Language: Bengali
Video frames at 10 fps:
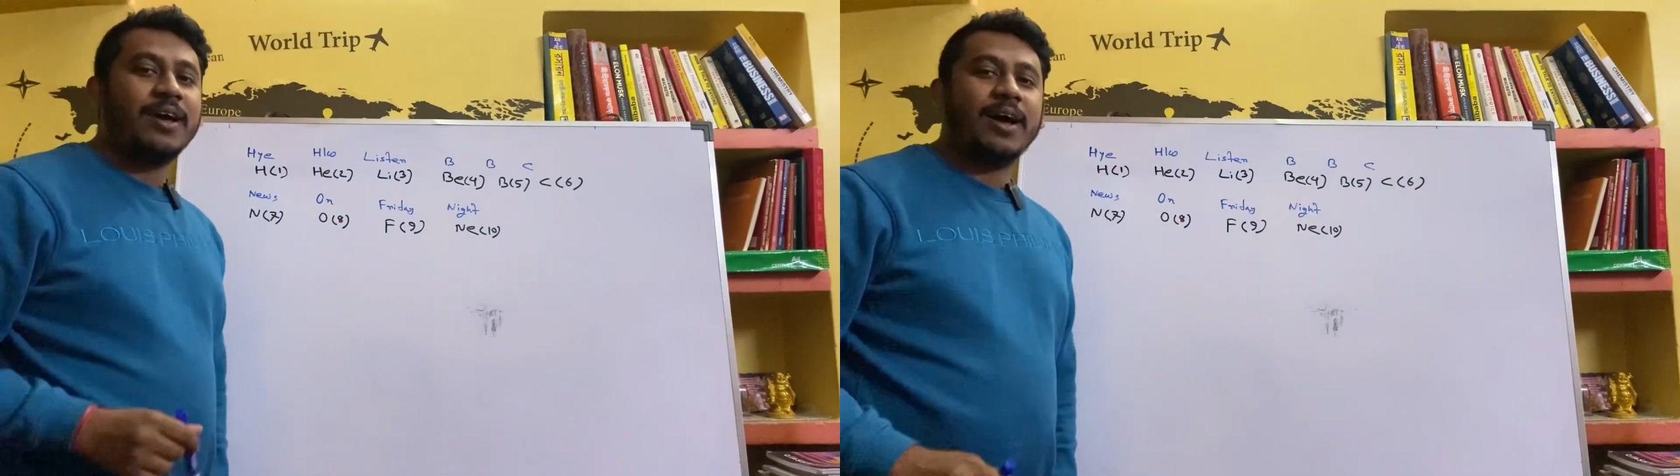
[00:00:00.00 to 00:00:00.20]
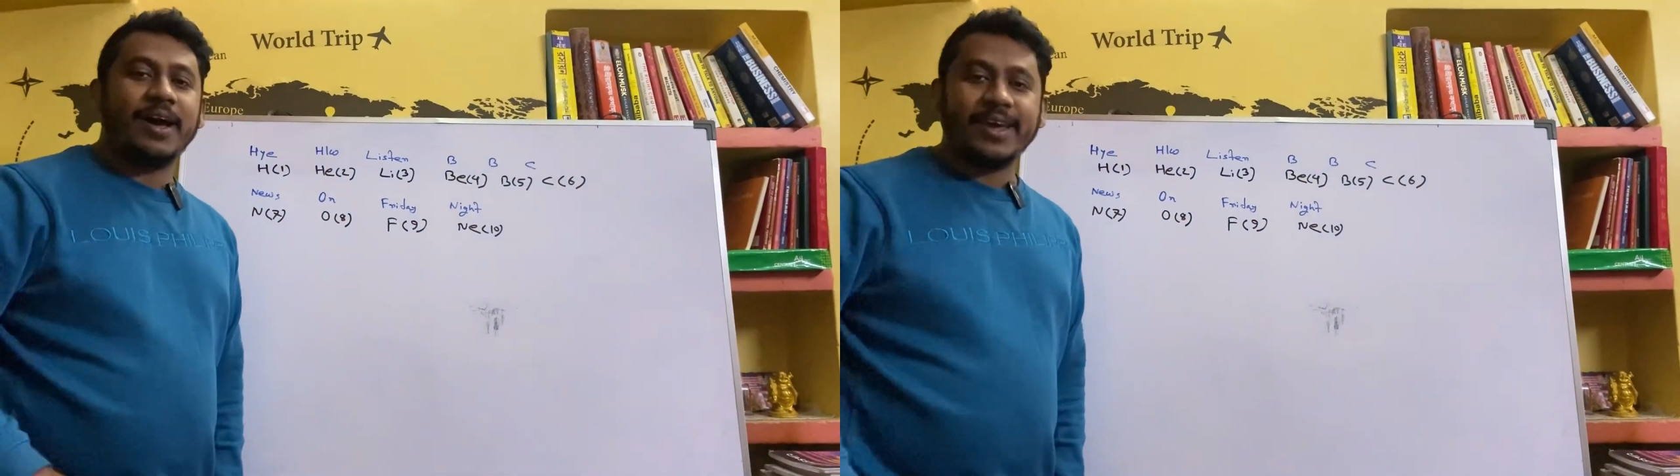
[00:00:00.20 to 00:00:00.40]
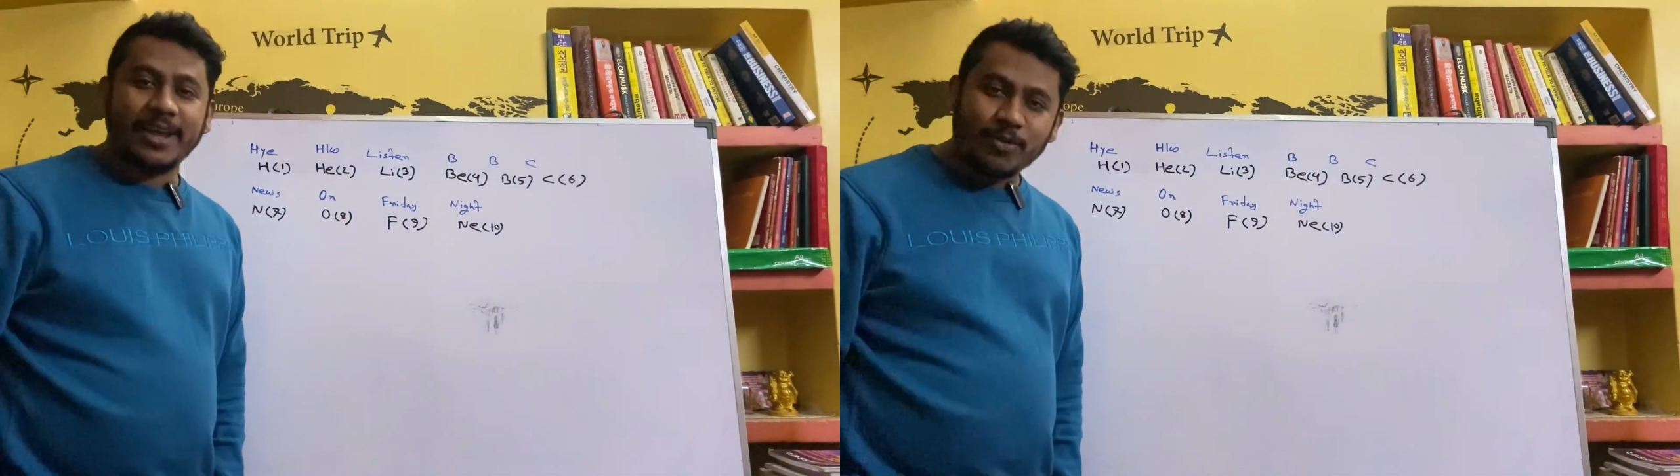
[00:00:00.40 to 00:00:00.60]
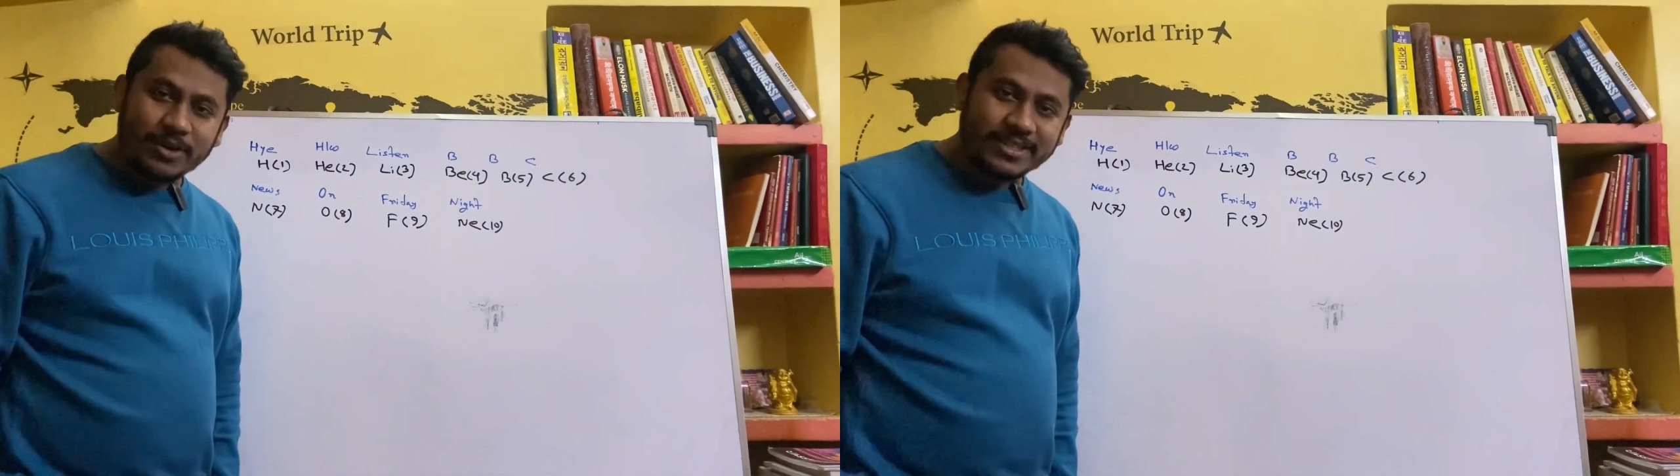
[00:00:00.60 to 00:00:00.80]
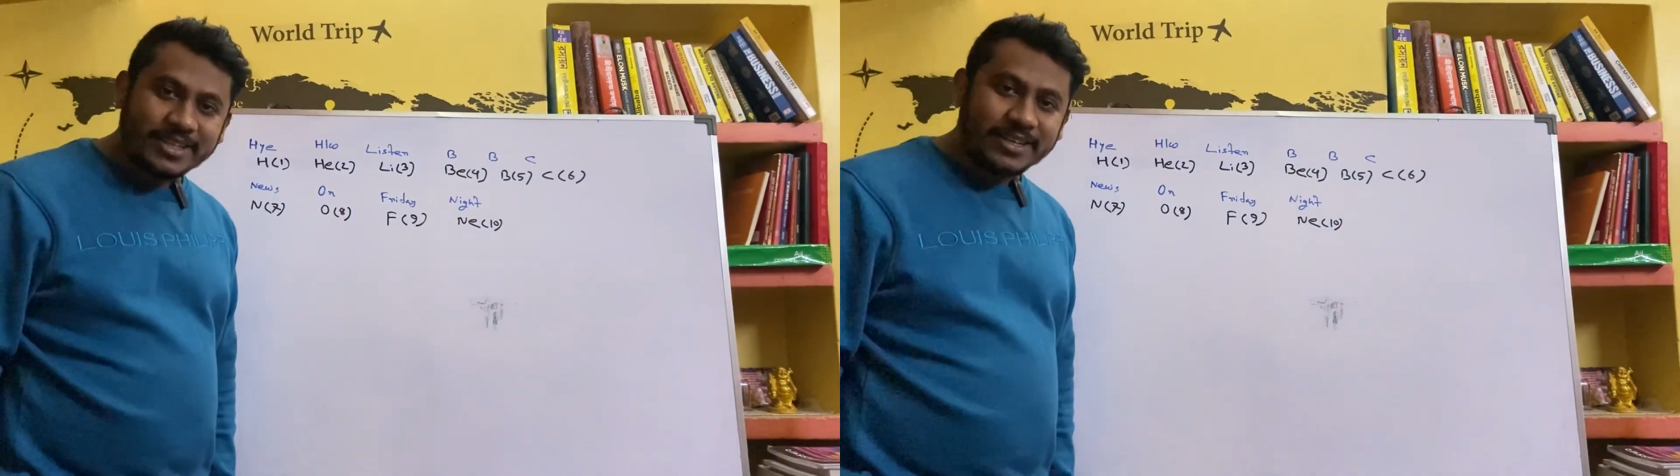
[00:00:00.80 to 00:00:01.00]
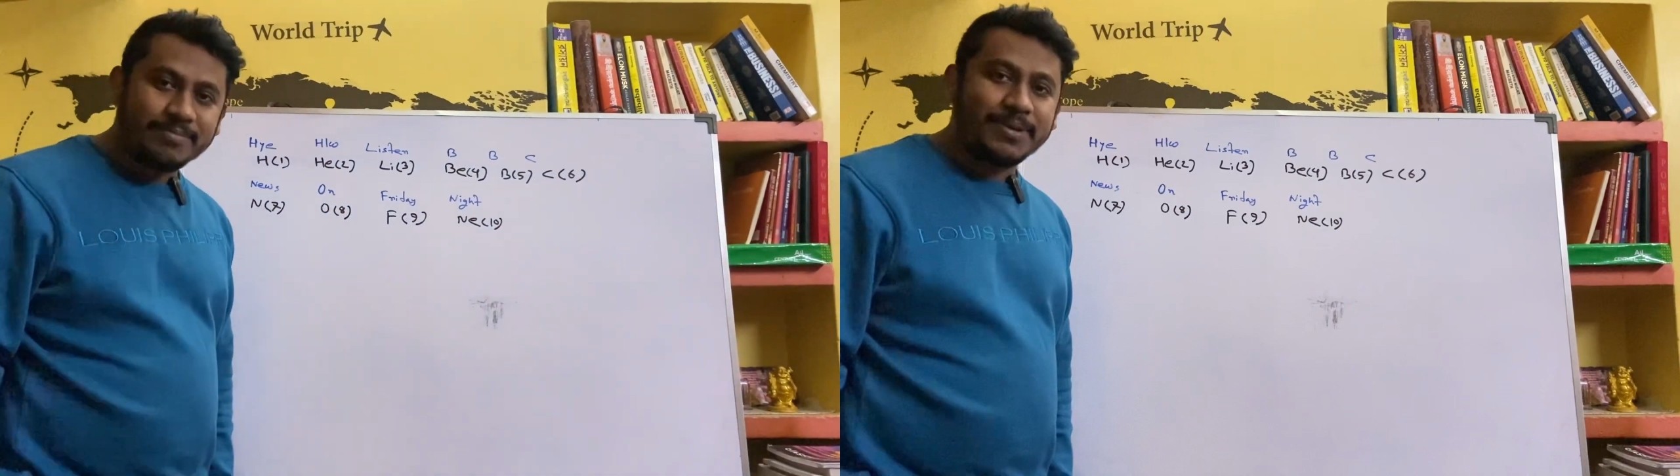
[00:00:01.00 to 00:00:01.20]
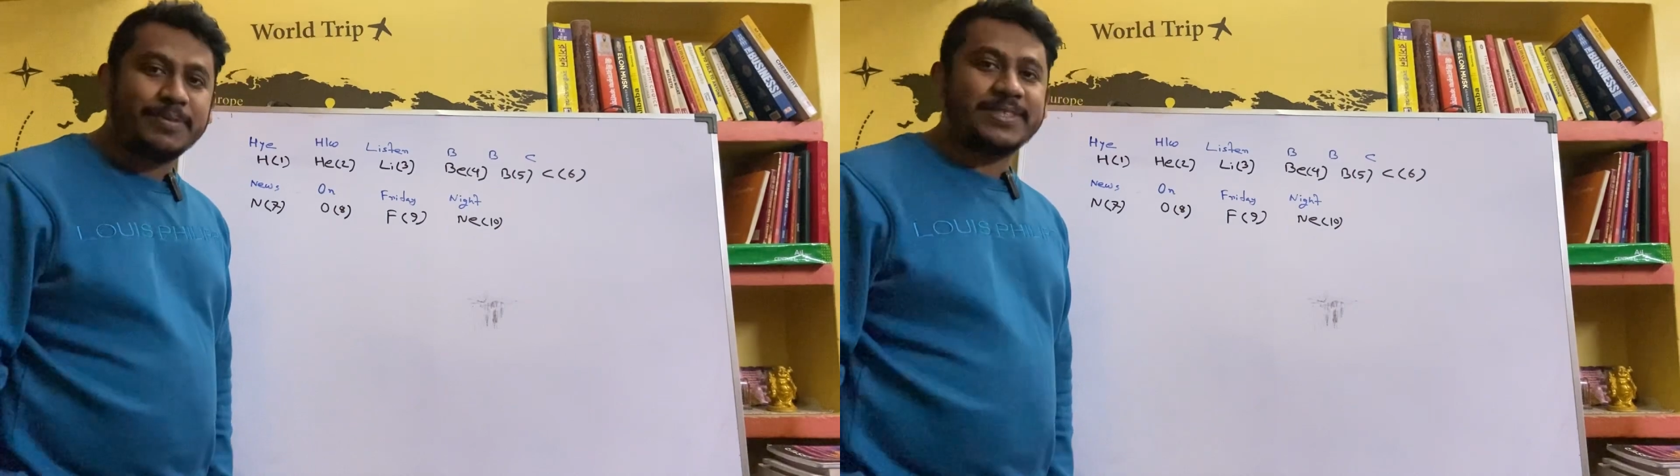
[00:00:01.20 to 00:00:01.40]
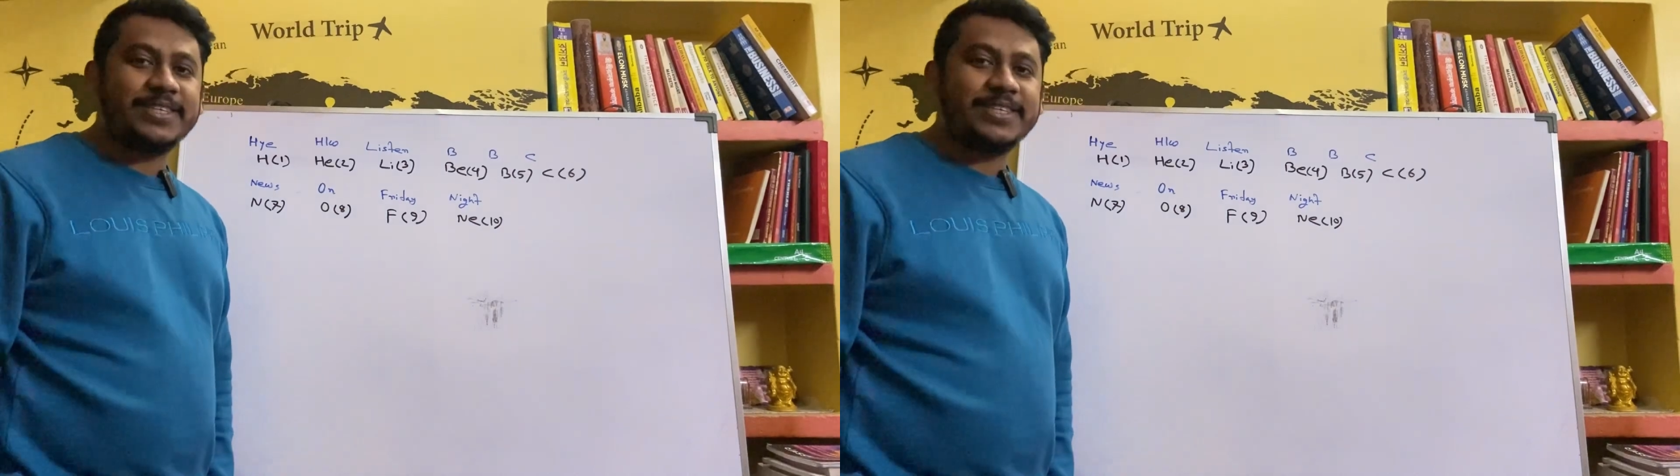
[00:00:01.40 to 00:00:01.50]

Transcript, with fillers: হাই হ্যালো লিসেন বিবিসি